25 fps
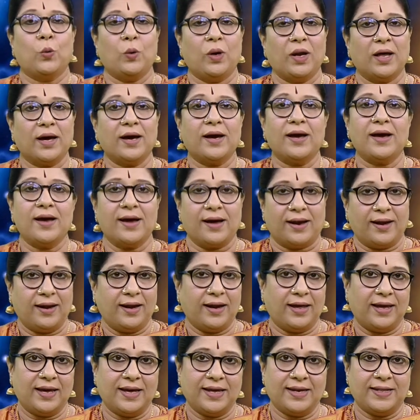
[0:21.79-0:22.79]
உலக
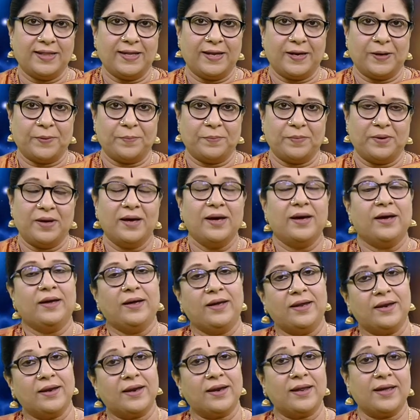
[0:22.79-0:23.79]
அன்னையர் தினம்
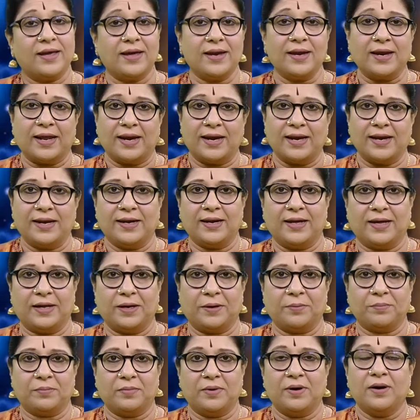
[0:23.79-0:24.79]
இன்றைய நல்ல
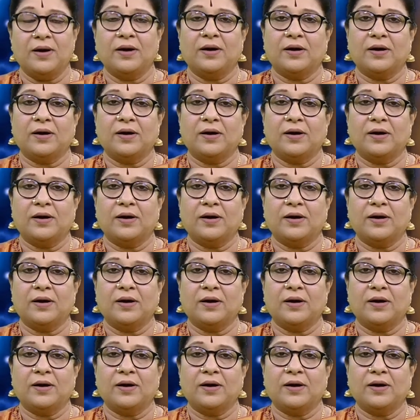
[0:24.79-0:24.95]
நேரம்